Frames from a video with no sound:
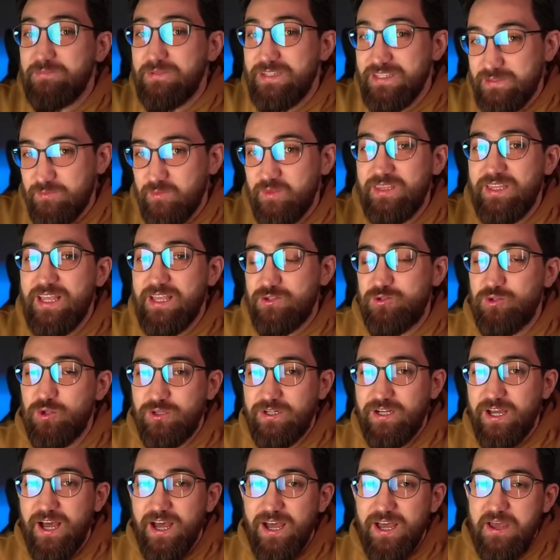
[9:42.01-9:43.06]
kısmından
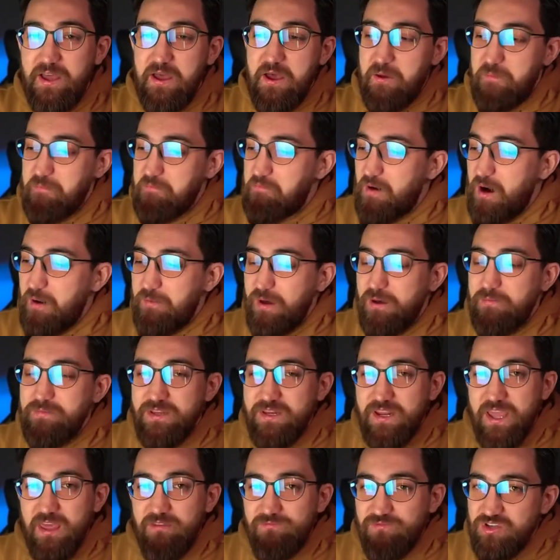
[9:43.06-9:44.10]
sonra baba
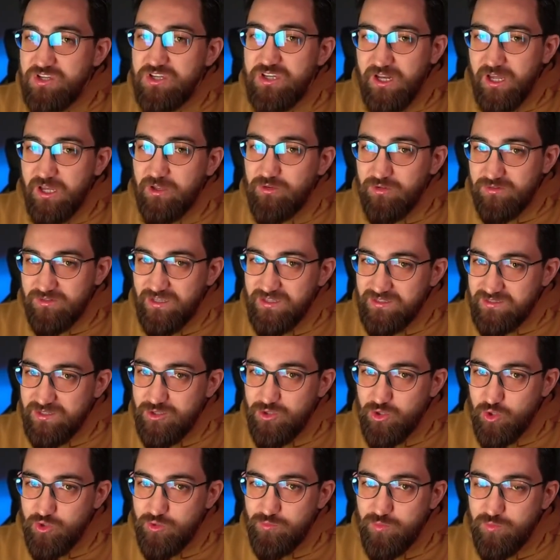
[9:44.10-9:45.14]
bir Efficienado testi
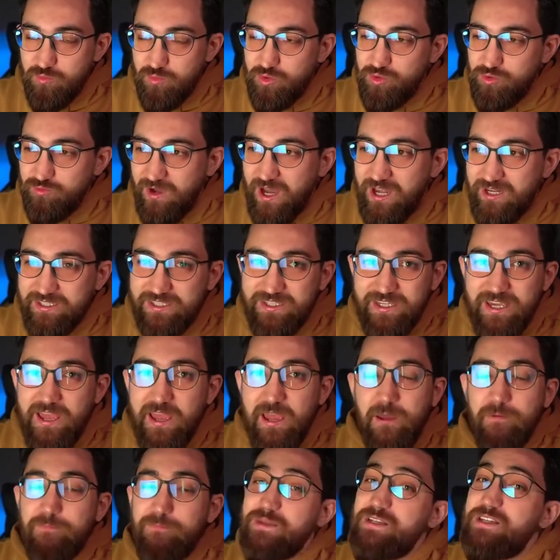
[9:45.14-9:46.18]
çözümümüz var ki
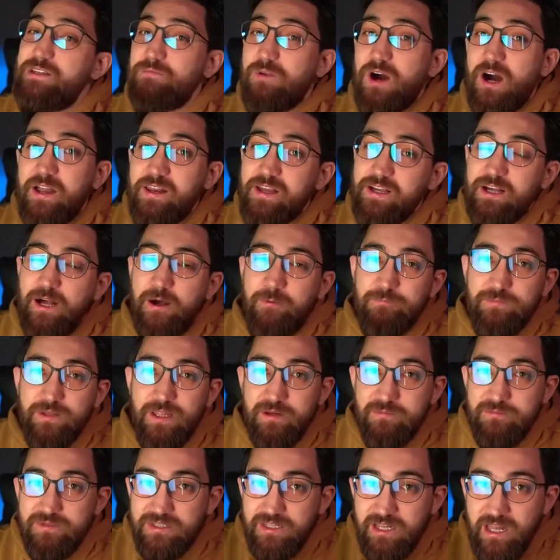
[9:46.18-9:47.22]
bizim ana
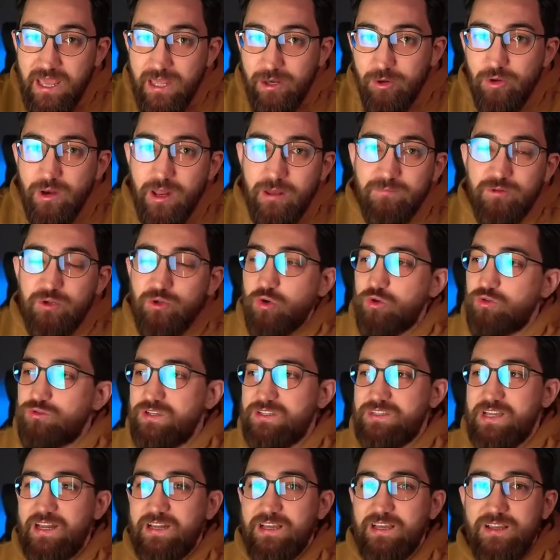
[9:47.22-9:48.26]
kamplarımızın en önemli
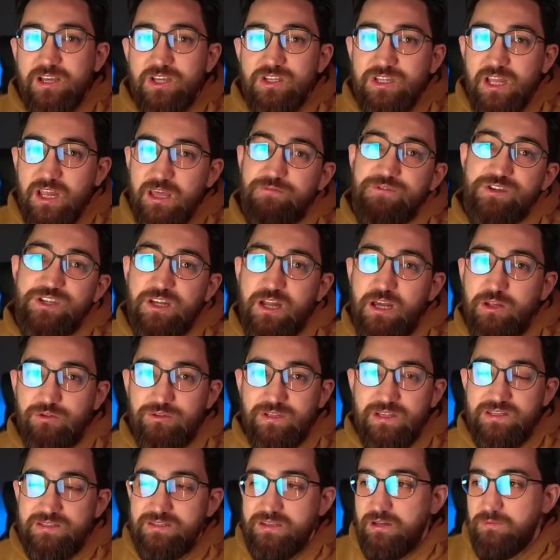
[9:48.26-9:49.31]
noktası arkadaşlar Efficienado
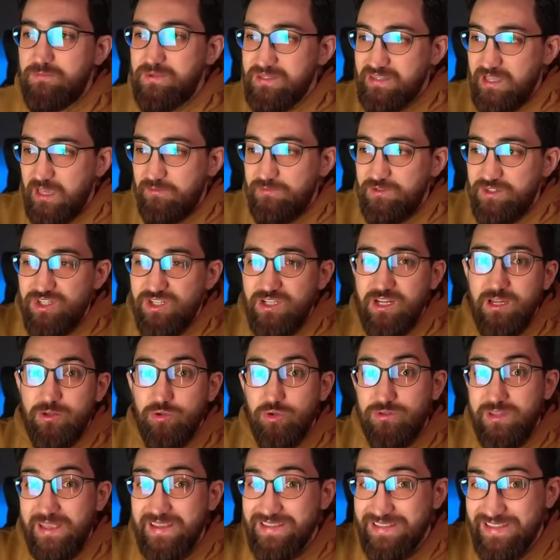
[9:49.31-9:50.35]
testleri. Biz
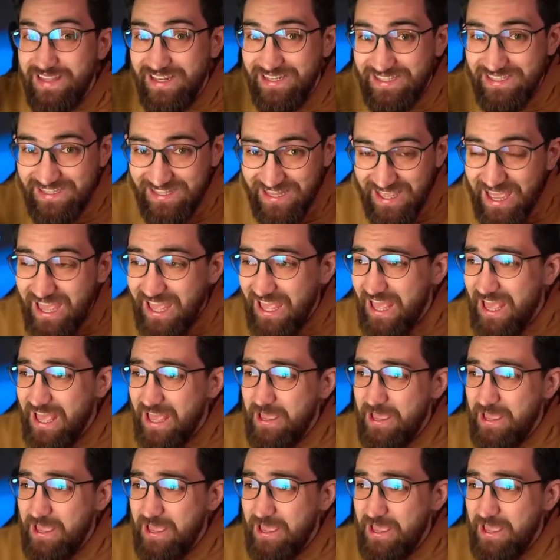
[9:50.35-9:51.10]
Efficienado testlerinde